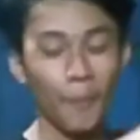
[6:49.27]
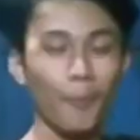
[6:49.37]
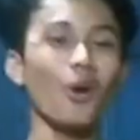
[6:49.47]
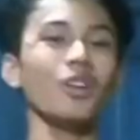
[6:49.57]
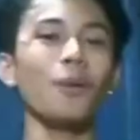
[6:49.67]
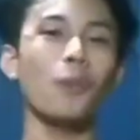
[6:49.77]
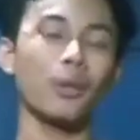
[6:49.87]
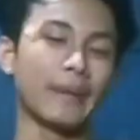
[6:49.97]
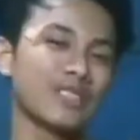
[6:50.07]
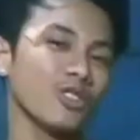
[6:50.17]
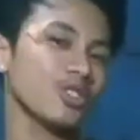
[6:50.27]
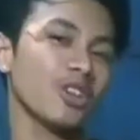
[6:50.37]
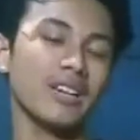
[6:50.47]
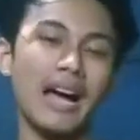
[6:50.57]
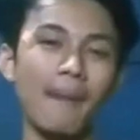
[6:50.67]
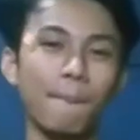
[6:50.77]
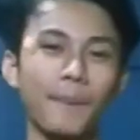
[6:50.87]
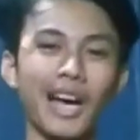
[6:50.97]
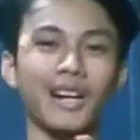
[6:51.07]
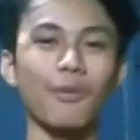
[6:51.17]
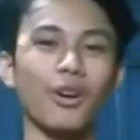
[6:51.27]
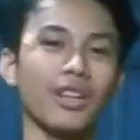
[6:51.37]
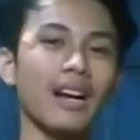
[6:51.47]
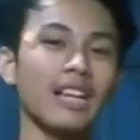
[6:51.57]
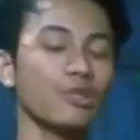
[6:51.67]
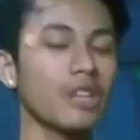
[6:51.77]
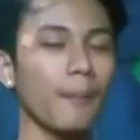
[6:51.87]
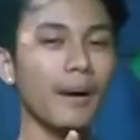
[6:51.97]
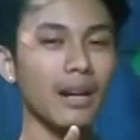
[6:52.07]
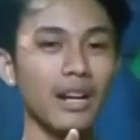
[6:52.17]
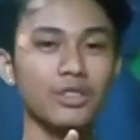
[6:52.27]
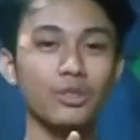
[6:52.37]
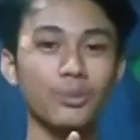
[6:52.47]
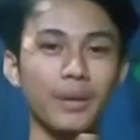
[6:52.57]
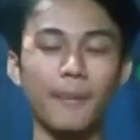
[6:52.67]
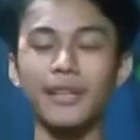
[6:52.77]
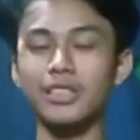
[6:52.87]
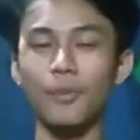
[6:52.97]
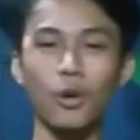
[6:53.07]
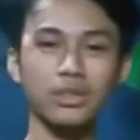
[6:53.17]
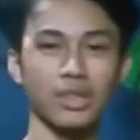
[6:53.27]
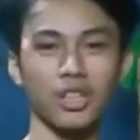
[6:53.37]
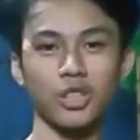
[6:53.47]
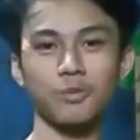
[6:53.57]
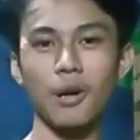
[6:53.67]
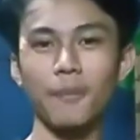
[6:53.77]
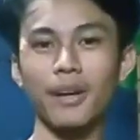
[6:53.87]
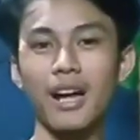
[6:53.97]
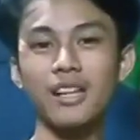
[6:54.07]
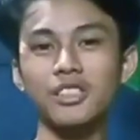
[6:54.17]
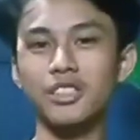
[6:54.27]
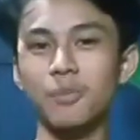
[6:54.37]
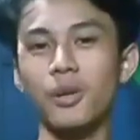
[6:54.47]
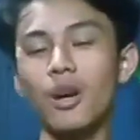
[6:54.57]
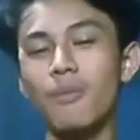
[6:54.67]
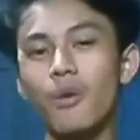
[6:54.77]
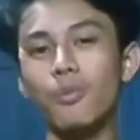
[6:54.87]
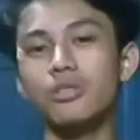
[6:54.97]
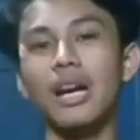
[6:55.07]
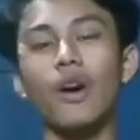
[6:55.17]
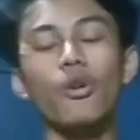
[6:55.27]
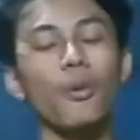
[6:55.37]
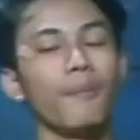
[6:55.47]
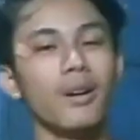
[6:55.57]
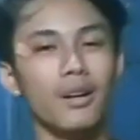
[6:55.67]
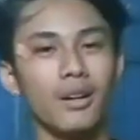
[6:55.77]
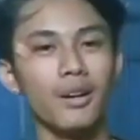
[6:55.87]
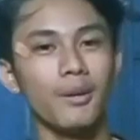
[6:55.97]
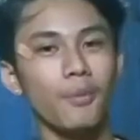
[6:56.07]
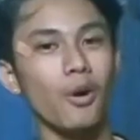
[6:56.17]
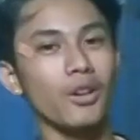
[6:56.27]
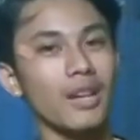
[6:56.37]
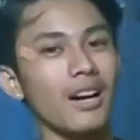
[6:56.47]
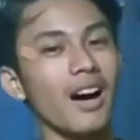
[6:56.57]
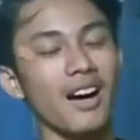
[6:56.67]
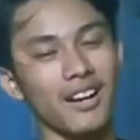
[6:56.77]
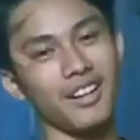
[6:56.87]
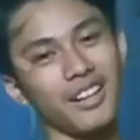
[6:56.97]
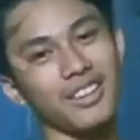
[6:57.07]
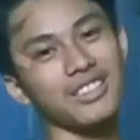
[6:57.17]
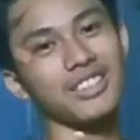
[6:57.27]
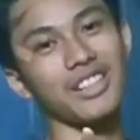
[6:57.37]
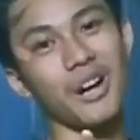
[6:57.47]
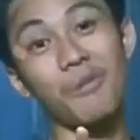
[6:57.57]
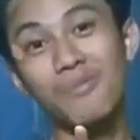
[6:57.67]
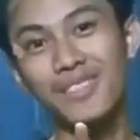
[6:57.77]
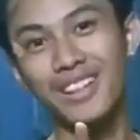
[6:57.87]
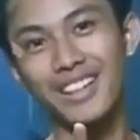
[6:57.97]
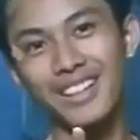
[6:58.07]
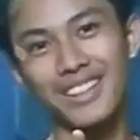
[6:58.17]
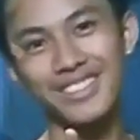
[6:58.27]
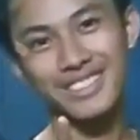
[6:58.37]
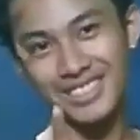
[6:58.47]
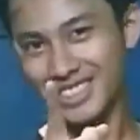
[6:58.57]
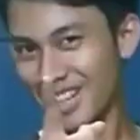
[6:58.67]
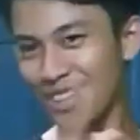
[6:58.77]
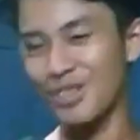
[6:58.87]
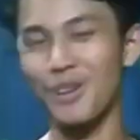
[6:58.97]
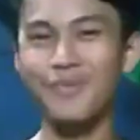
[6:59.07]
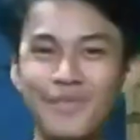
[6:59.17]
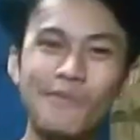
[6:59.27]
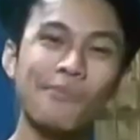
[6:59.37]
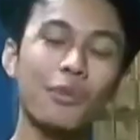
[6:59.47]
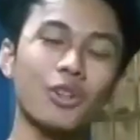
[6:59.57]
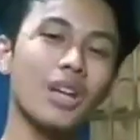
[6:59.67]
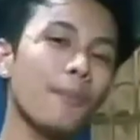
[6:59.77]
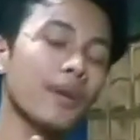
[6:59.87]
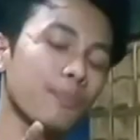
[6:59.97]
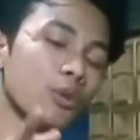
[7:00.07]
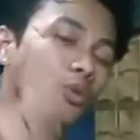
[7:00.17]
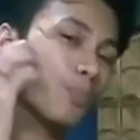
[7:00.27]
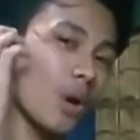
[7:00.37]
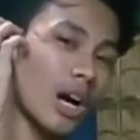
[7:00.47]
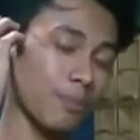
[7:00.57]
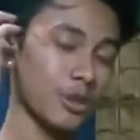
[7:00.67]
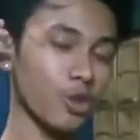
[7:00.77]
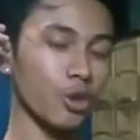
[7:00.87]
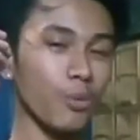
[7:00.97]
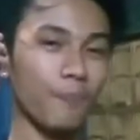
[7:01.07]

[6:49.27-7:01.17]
pokoknya buat besok stoknya ambil pokoknya langsung dapat langsung rapat aja bos ke gas palmera Cipiro maupun Caku om pokoknya nggak nggak datang ya saya om nyesel om pasti Sebenarnya buat besok tuh